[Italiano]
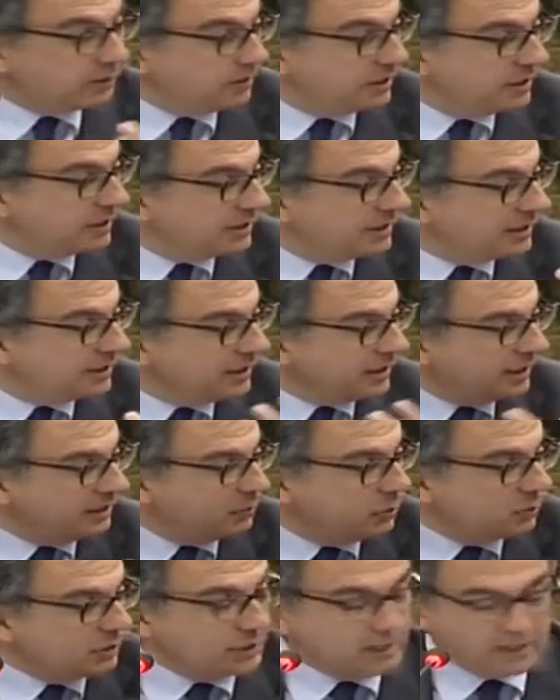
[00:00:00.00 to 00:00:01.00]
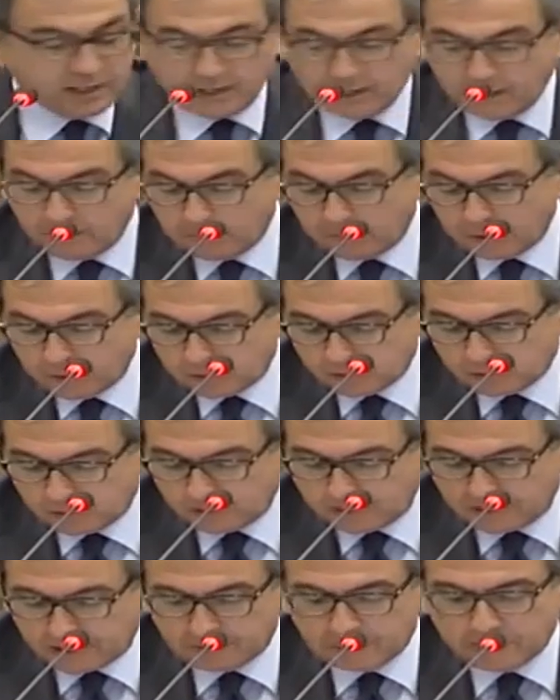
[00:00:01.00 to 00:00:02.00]
e qui gli addetti ai lavori
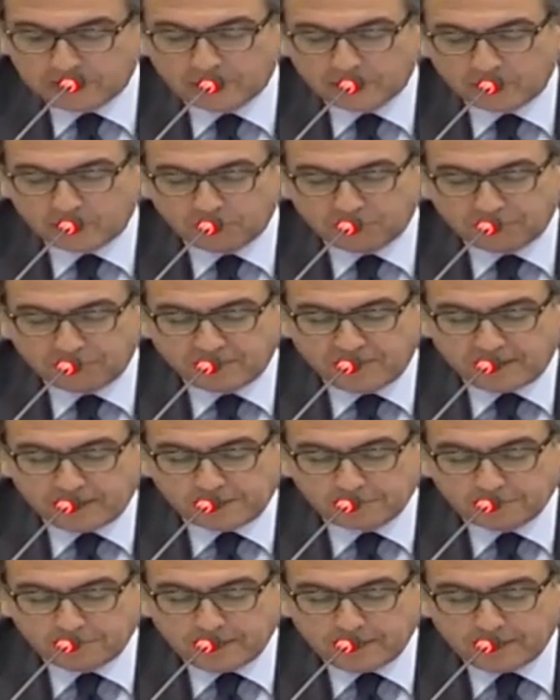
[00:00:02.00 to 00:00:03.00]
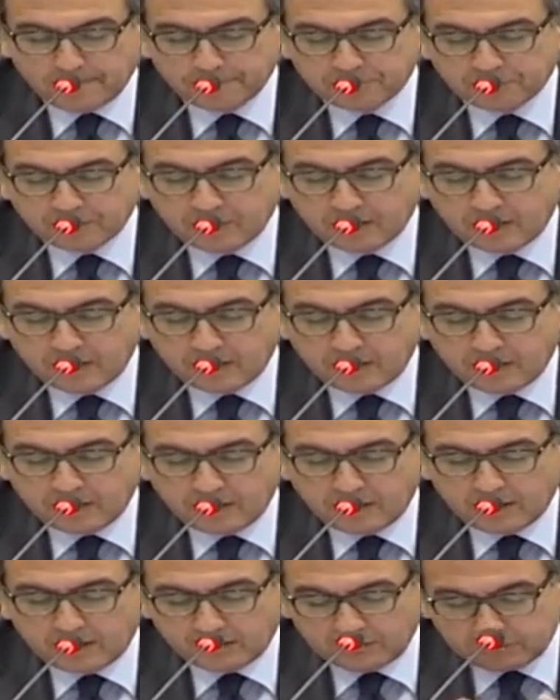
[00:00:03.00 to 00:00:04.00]
possono darmi conferma,
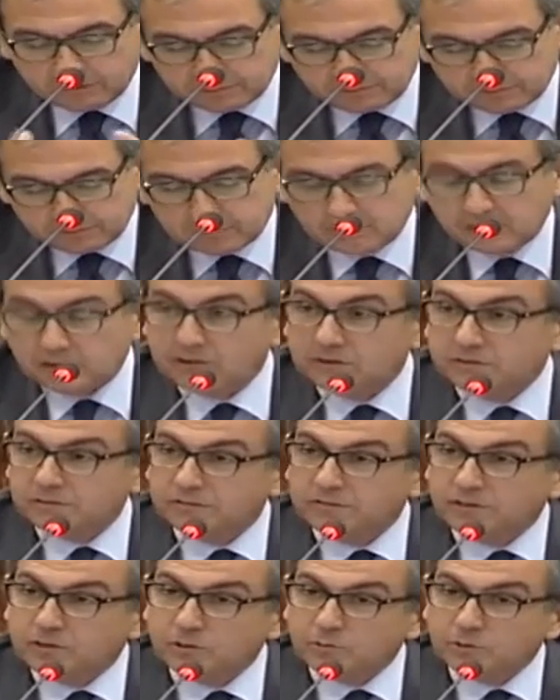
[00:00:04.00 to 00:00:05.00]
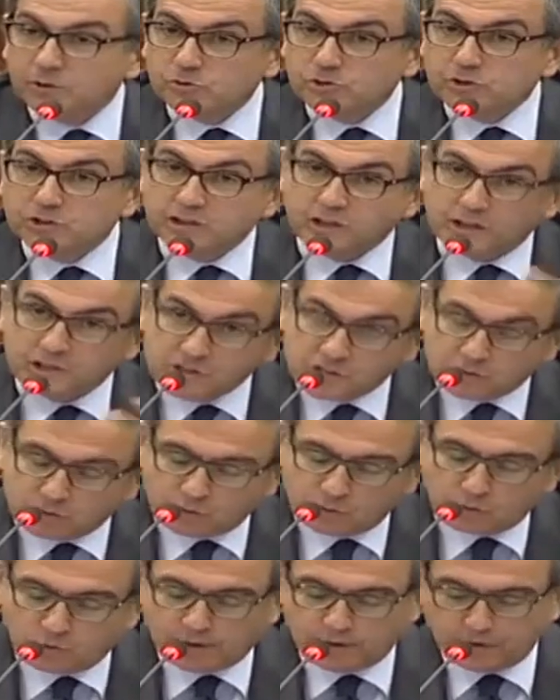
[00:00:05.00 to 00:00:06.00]
eh, il fenomeno si intreccia
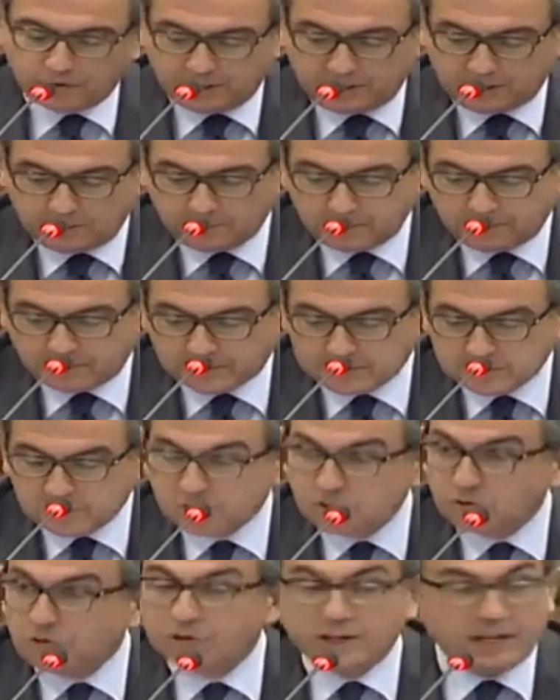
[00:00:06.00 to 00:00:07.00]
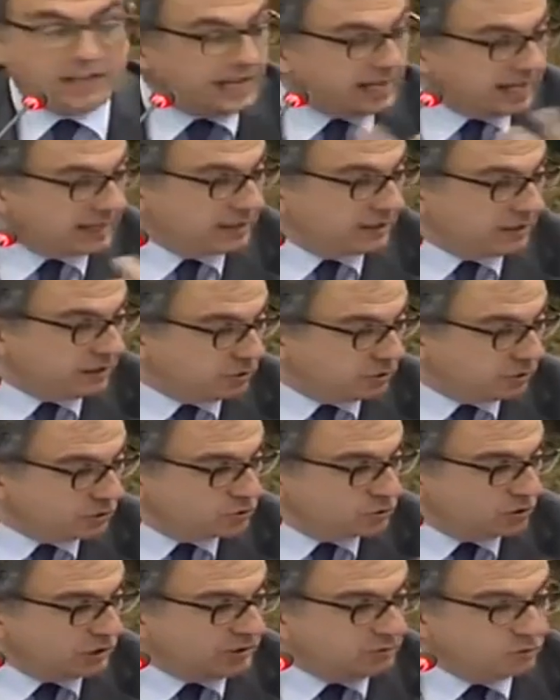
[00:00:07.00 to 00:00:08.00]
con quello dell'immigrazione e anche il
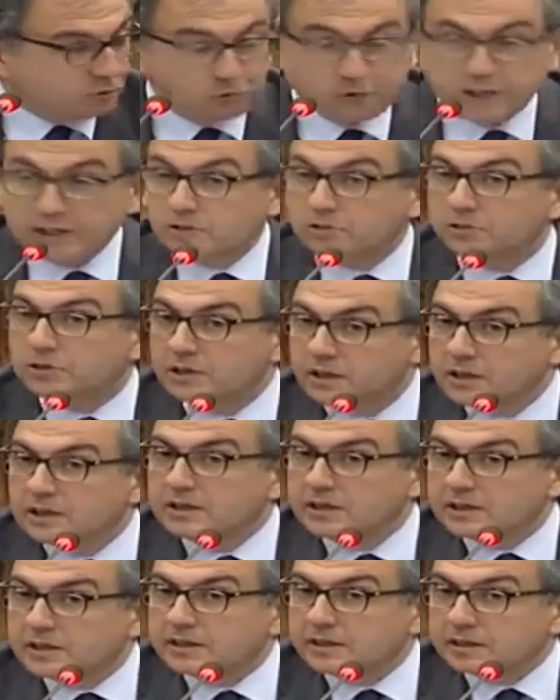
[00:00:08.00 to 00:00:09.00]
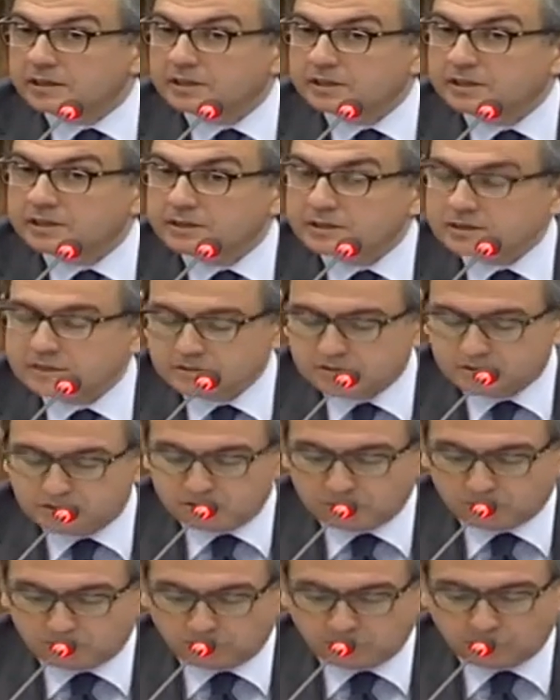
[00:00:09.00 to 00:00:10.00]
ricorso al lavoro nero, eh,
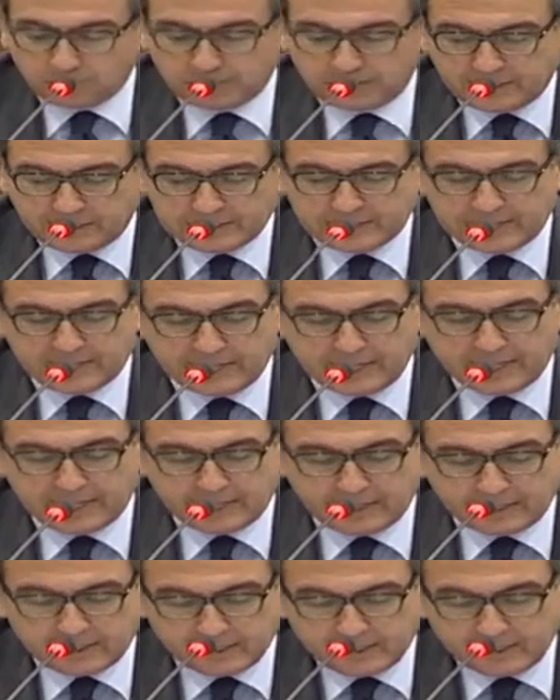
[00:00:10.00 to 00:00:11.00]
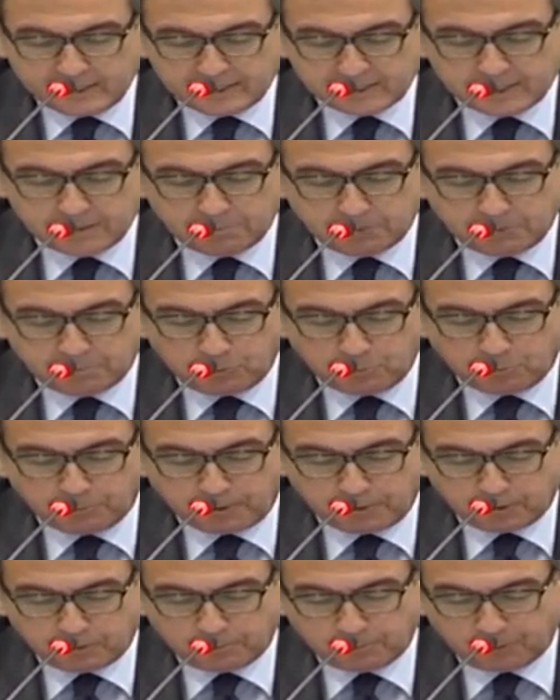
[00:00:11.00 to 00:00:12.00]
ci sono come dire, segnali sempre più
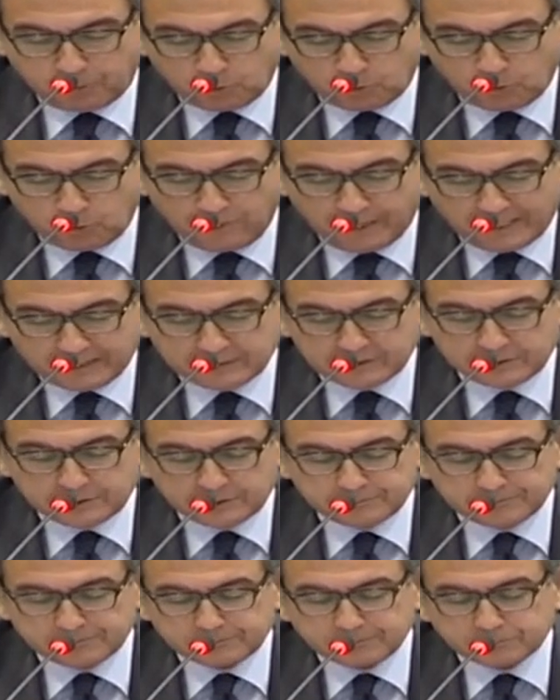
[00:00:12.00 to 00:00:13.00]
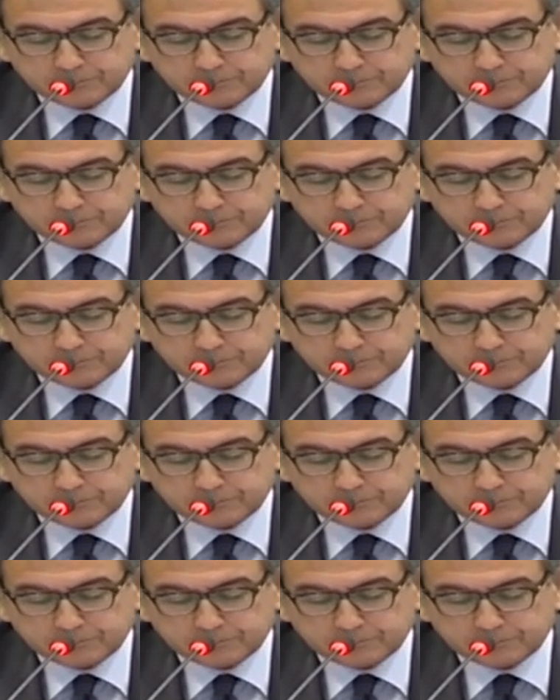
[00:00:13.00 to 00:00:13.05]
preoccupanti.